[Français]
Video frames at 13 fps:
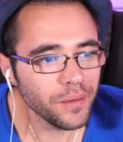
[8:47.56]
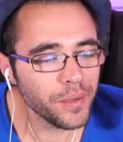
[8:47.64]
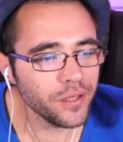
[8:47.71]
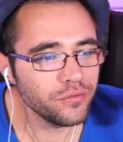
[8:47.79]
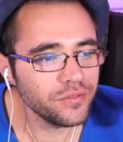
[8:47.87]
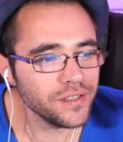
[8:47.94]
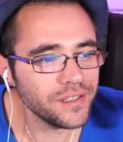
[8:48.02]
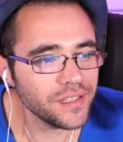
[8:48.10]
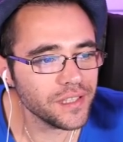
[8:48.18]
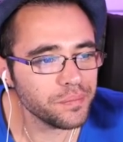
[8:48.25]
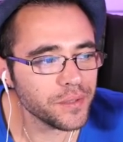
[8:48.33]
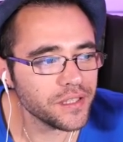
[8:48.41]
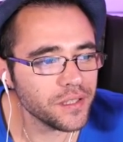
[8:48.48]
Ah bah écoutez, si
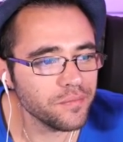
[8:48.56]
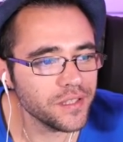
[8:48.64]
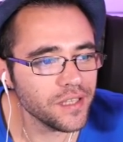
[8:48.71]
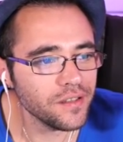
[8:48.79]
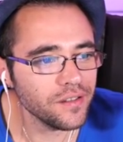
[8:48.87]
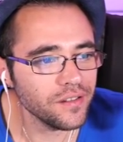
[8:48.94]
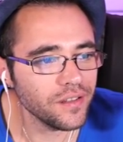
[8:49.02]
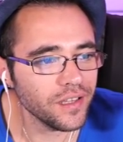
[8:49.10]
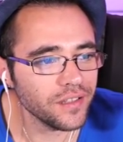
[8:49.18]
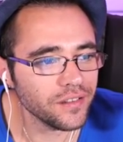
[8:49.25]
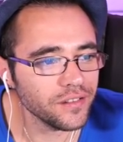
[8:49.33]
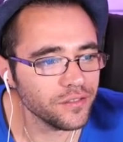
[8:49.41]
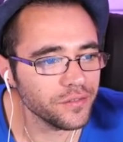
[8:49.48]
ça se passe comme ça, euh,
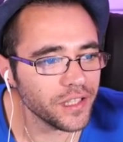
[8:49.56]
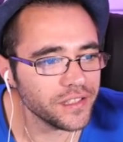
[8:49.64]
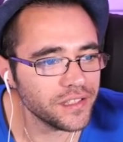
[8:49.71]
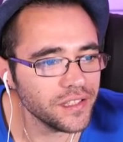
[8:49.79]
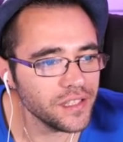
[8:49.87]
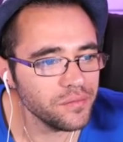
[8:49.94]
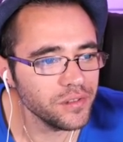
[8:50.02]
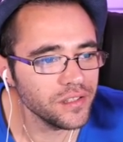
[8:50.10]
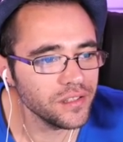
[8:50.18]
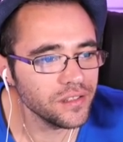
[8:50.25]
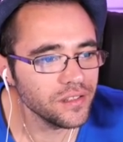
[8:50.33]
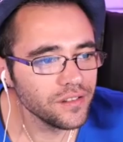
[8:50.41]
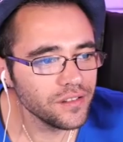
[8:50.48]
attendez, on va réessayer,
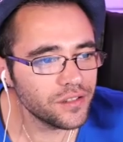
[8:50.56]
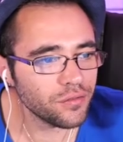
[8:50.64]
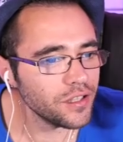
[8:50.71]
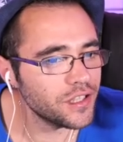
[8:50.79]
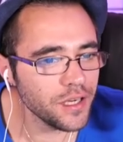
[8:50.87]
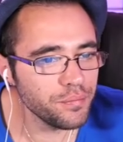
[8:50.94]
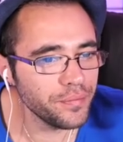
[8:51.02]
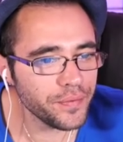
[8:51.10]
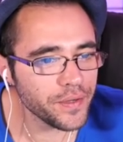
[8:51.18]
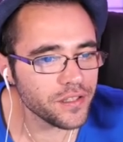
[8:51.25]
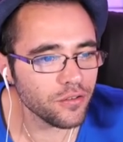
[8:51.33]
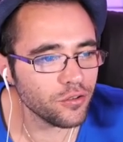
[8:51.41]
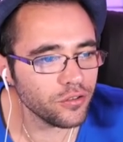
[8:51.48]
mais... Je crois que je l'ai
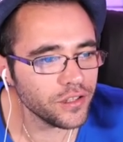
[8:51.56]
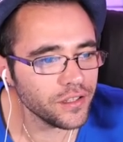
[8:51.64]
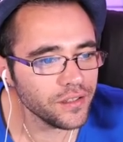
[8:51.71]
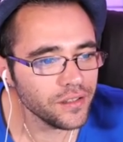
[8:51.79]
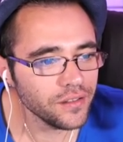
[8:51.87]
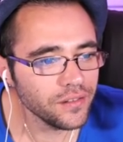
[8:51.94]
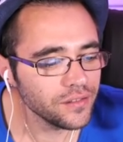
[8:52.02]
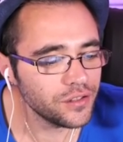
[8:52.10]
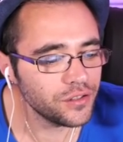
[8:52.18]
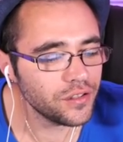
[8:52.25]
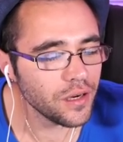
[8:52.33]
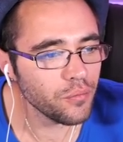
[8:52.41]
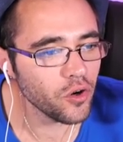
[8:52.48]
bouffé sans le croquer. Hein. Je
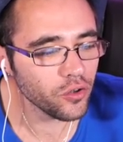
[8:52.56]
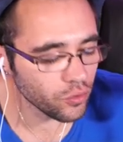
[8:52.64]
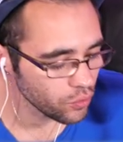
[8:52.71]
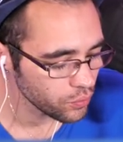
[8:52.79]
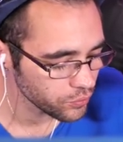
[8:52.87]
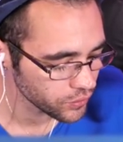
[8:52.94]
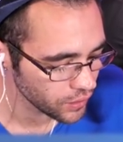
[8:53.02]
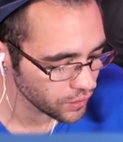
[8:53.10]
suis tellement gros, mon